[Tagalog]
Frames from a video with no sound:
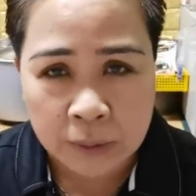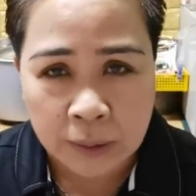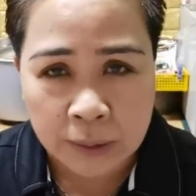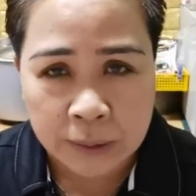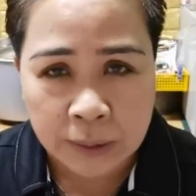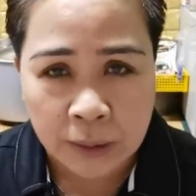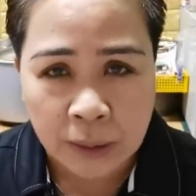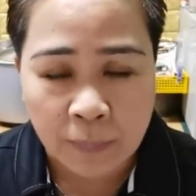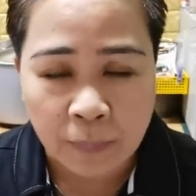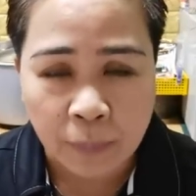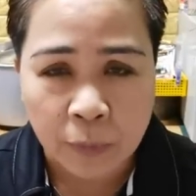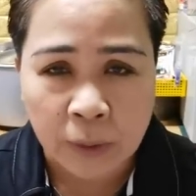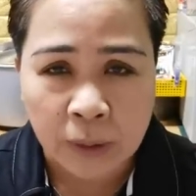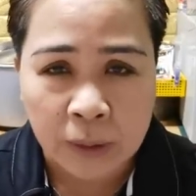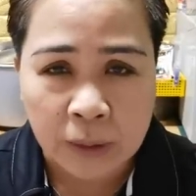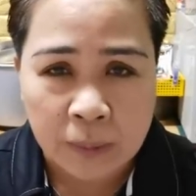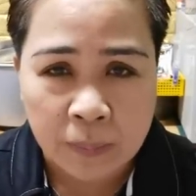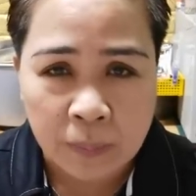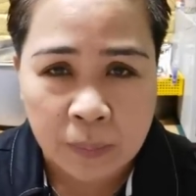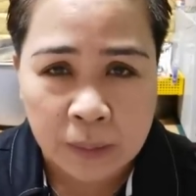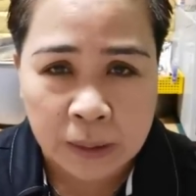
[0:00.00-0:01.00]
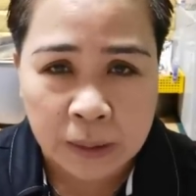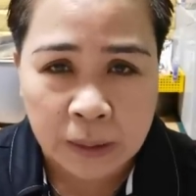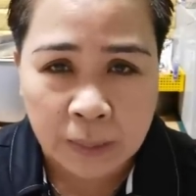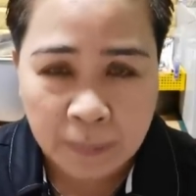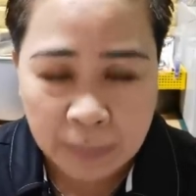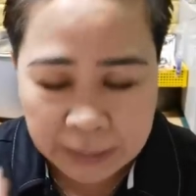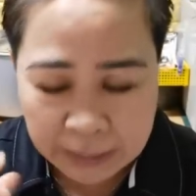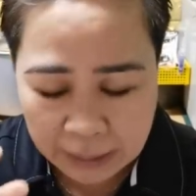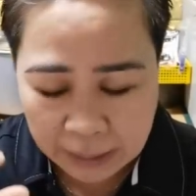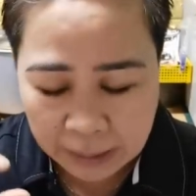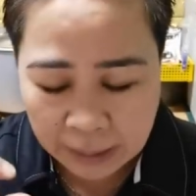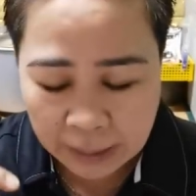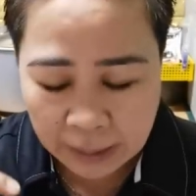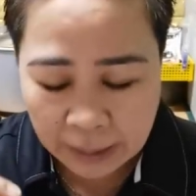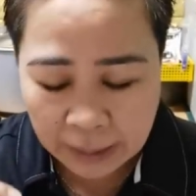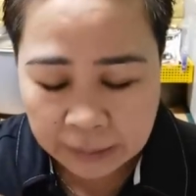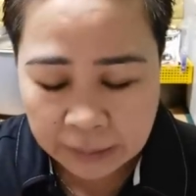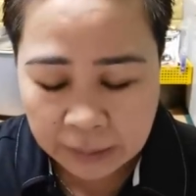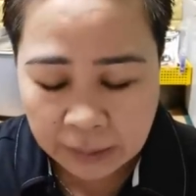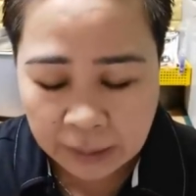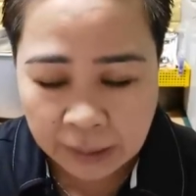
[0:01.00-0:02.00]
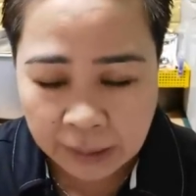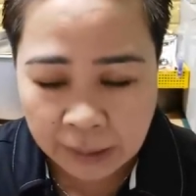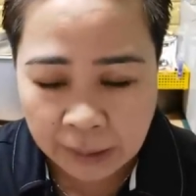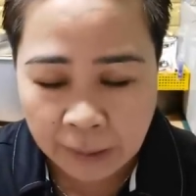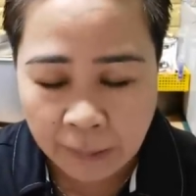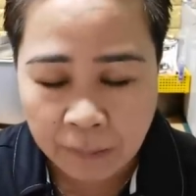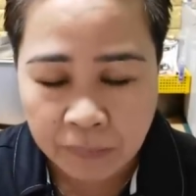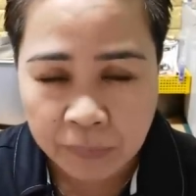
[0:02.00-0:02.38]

nagche-check up po ng libre ng mata at uh,